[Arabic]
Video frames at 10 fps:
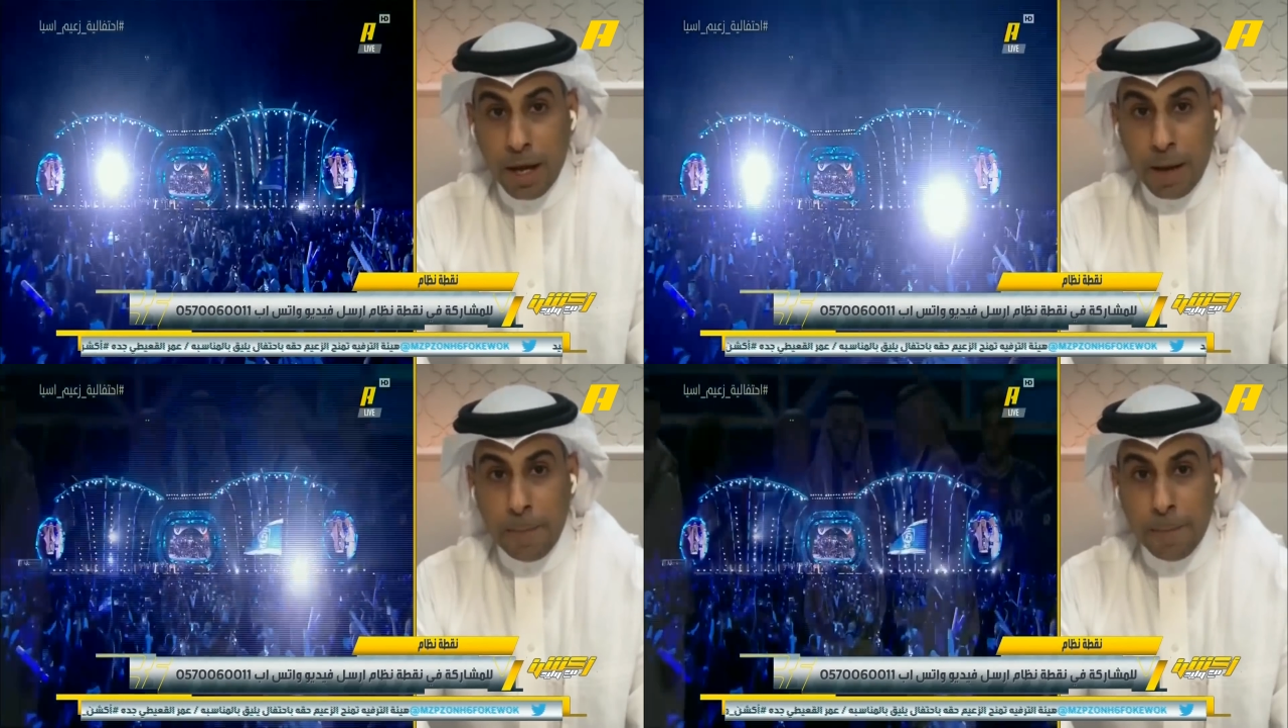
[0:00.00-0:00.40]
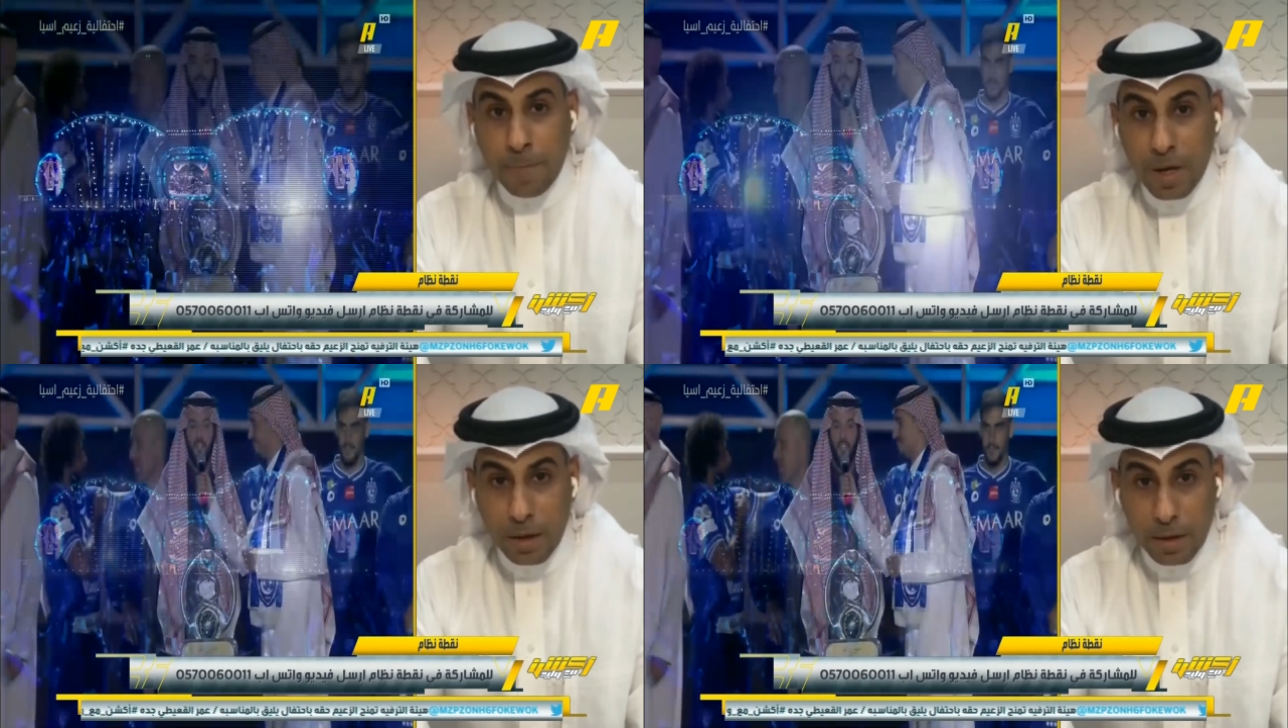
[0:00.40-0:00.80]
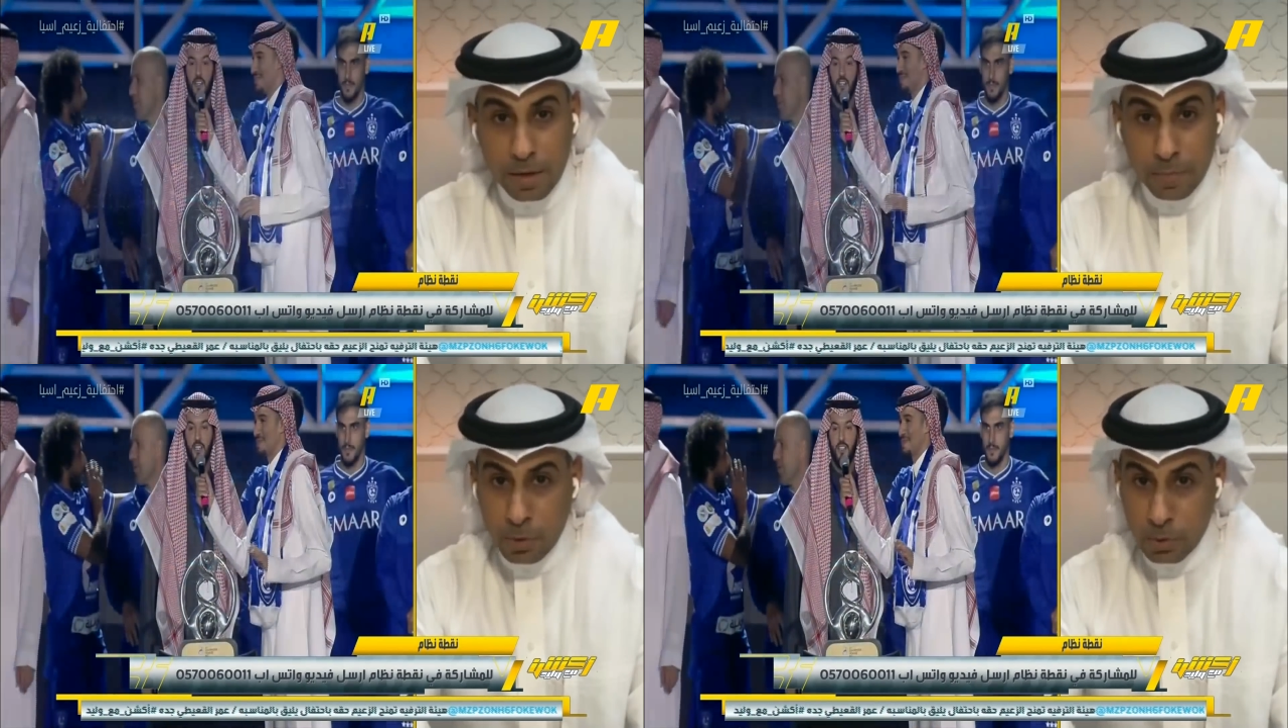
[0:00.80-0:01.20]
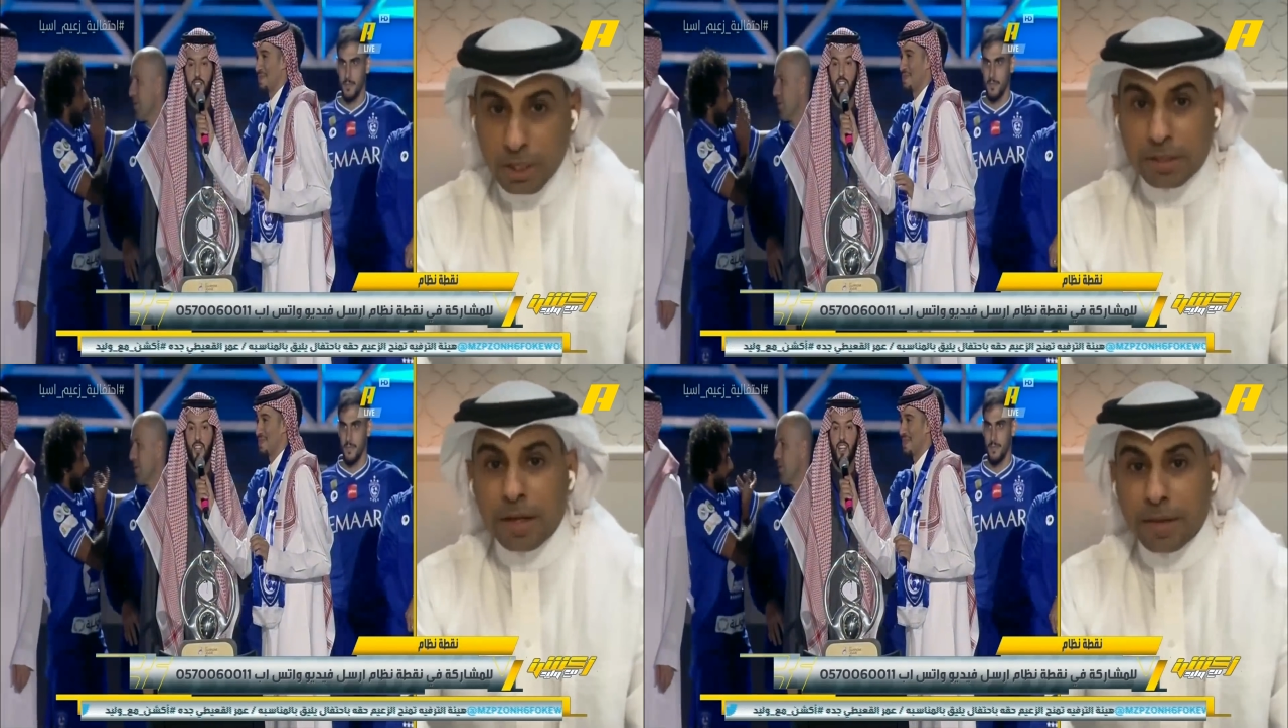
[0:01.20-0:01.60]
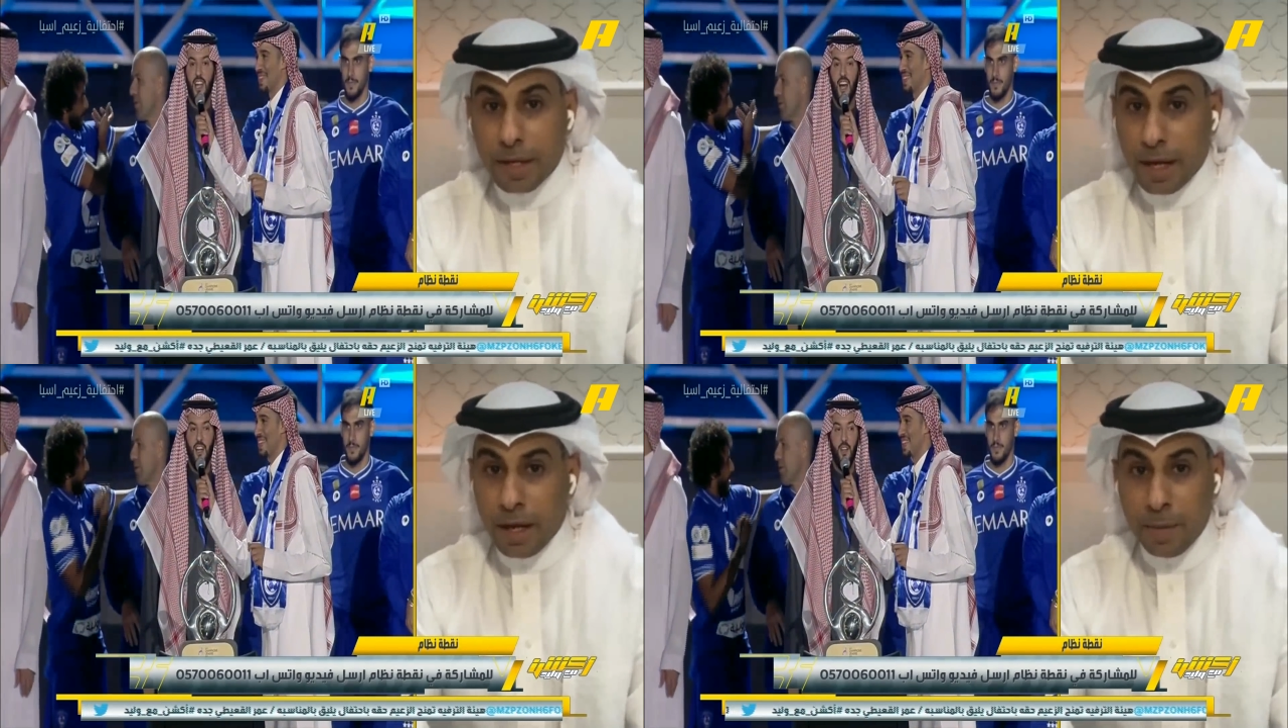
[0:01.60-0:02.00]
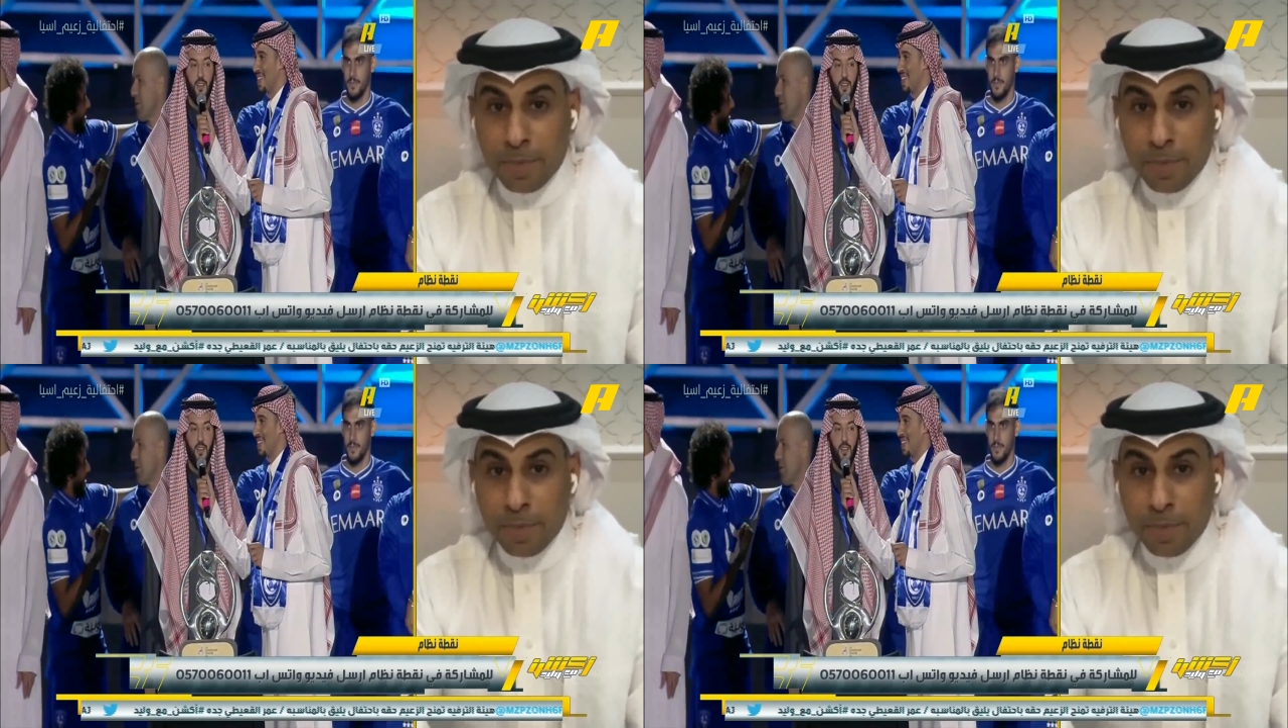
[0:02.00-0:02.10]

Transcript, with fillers: اهم من وجهه نظري اهم